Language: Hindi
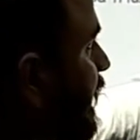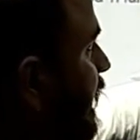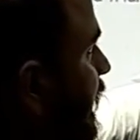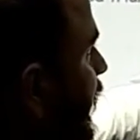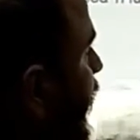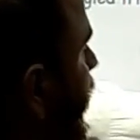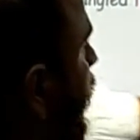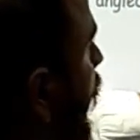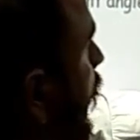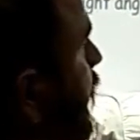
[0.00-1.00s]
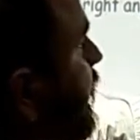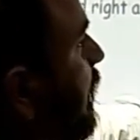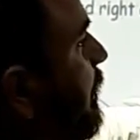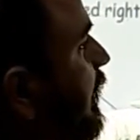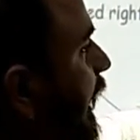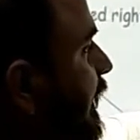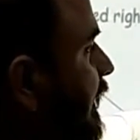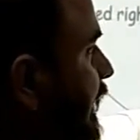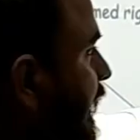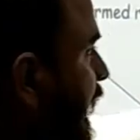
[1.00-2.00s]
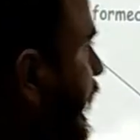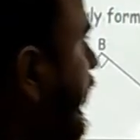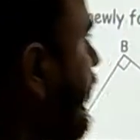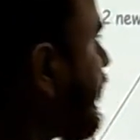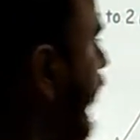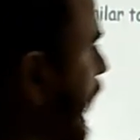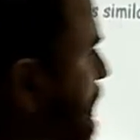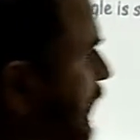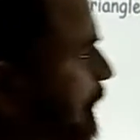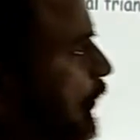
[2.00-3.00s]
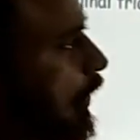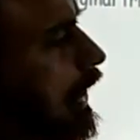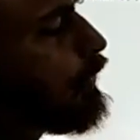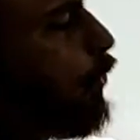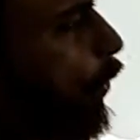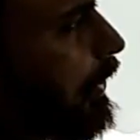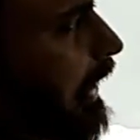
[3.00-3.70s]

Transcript: 90 डिग्री और ये भी 90 डिग्री यहाँ पर हम लोग का दो